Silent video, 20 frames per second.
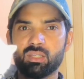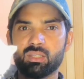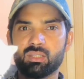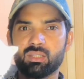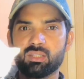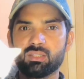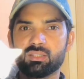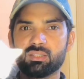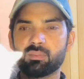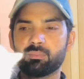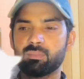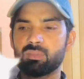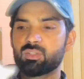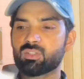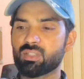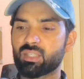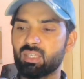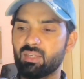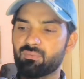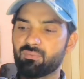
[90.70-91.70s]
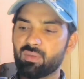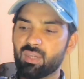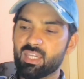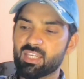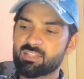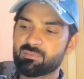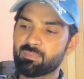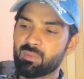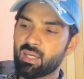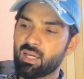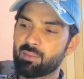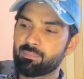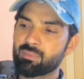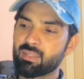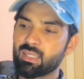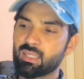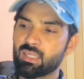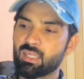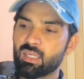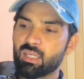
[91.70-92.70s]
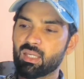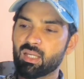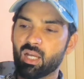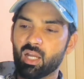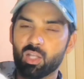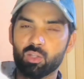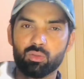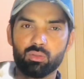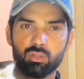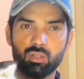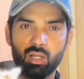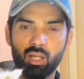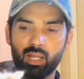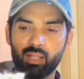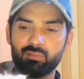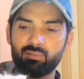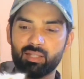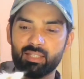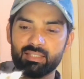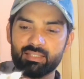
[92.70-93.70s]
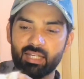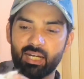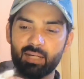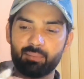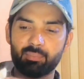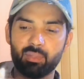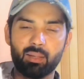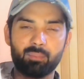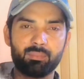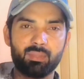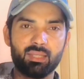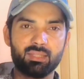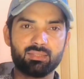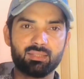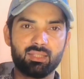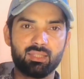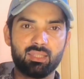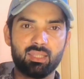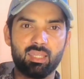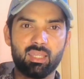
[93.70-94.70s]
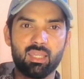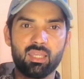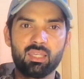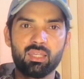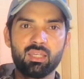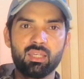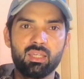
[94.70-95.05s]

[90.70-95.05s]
ये सब इसके फेस पे आप देखें कान कान वाली साइड पे आप देख सकते हैं